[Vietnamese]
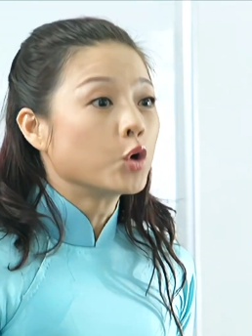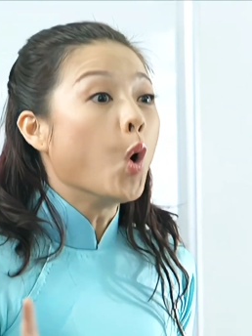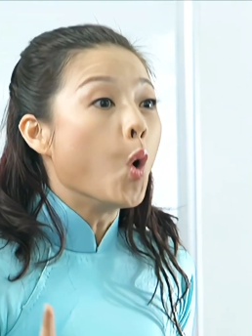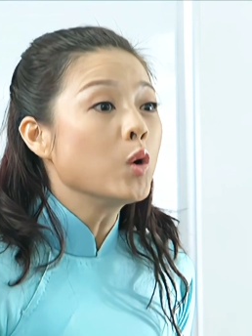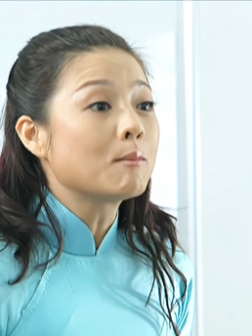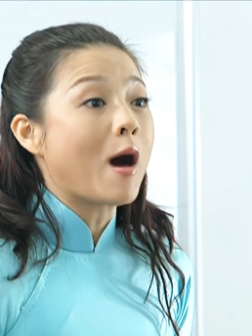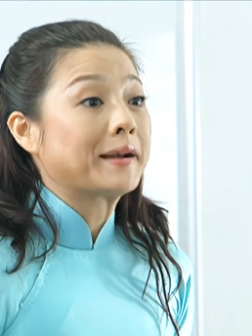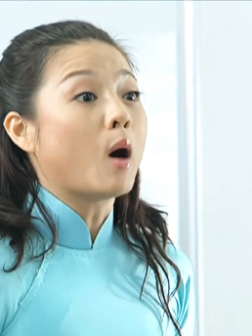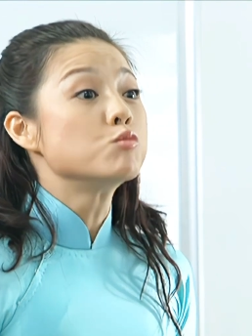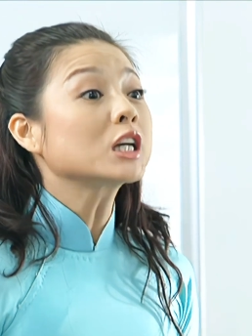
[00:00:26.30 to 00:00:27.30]
Ngủ là một
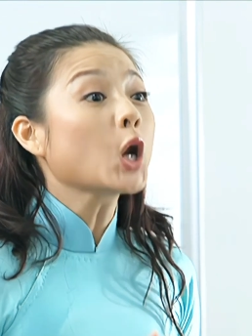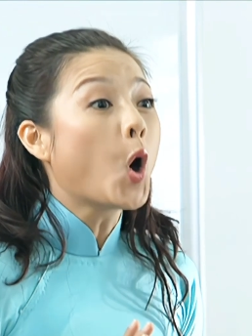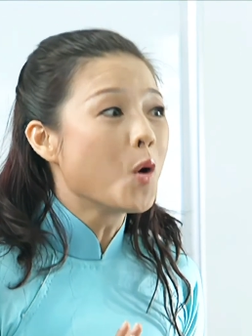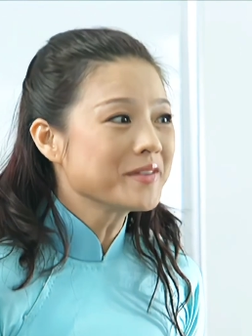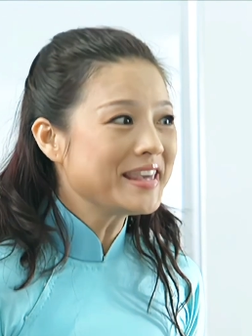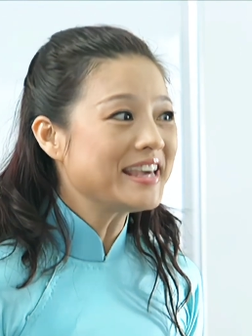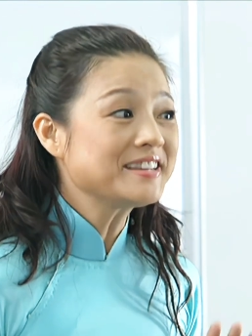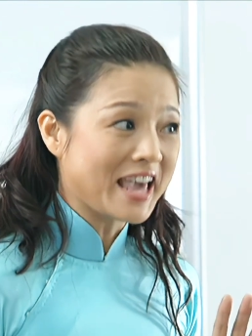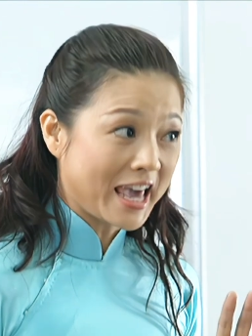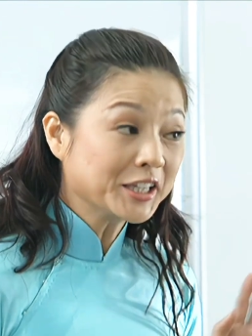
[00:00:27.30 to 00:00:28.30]
hành động rất là hồn
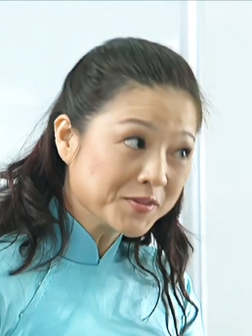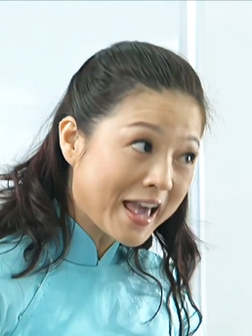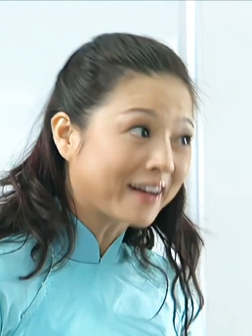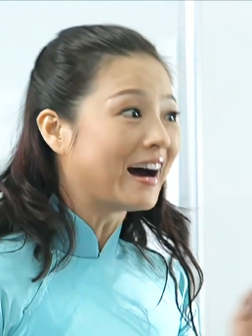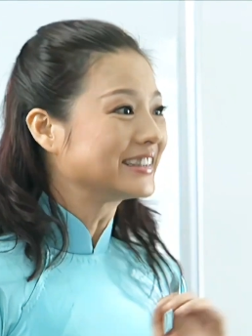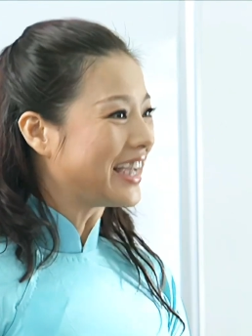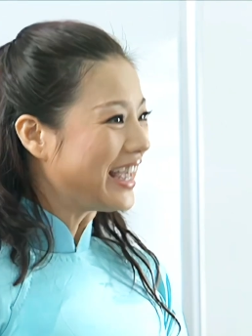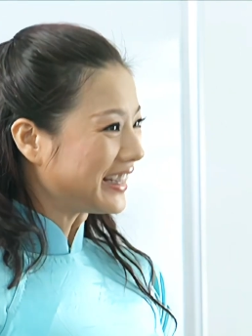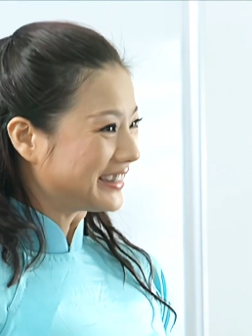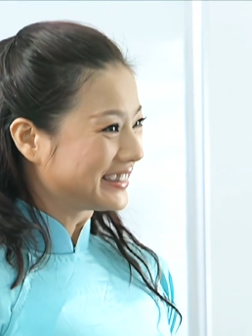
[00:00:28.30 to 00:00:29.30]
nhiên, dễ thương và cần
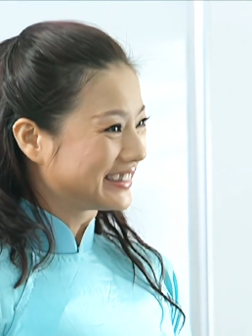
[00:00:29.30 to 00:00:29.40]
thiết.